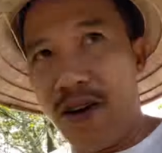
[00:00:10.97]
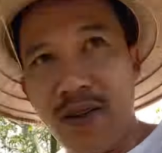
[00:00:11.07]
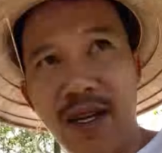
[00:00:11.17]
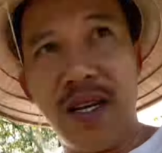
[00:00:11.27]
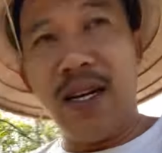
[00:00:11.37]
đoạn
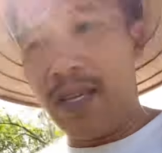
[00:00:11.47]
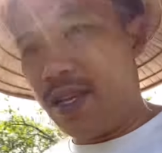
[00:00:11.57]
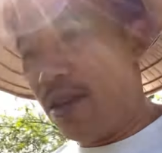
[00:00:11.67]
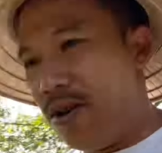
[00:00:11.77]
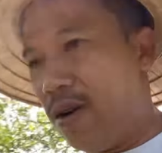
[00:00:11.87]
này là
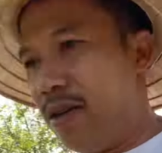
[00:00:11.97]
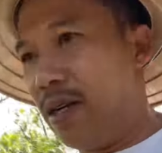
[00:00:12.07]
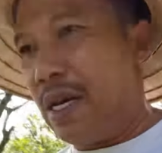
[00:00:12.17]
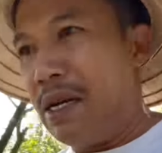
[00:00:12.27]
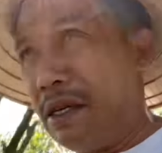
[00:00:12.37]
giai đoạn
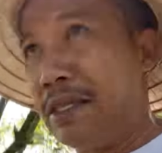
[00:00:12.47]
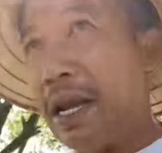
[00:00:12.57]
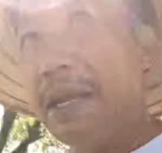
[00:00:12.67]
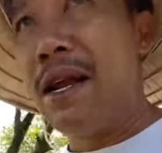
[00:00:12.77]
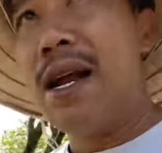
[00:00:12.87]
à,
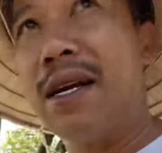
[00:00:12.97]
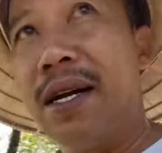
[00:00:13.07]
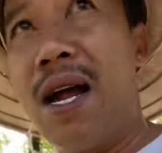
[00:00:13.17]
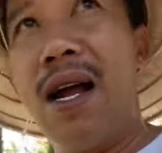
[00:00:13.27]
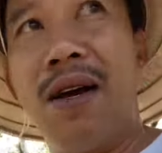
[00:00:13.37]
cây đang
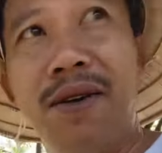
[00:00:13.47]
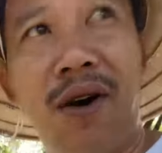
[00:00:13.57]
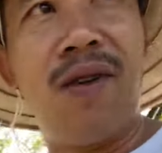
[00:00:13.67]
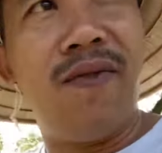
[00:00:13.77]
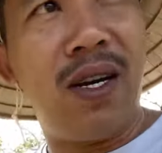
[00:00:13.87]
ra
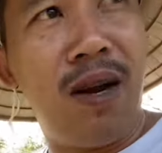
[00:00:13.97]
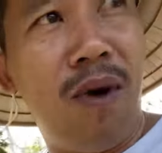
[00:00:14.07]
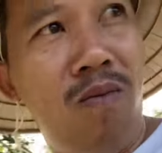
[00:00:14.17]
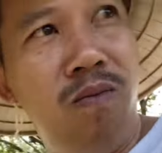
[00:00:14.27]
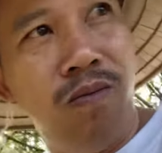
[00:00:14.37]
đọt và ra
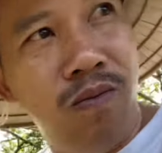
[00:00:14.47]
bông